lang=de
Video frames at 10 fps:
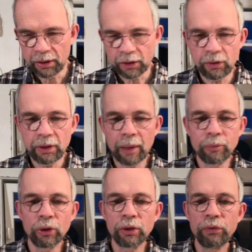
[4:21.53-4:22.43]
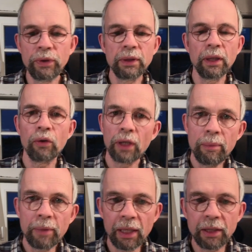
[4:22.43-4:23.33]
Deswegen haben solche Filter auch
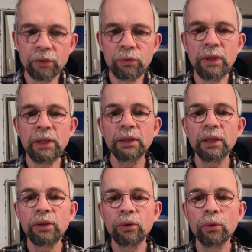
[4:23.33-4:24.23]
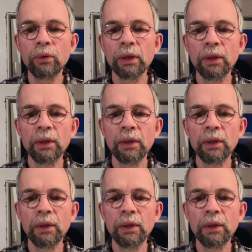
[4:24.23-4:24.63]
immer eine Fließrichtung,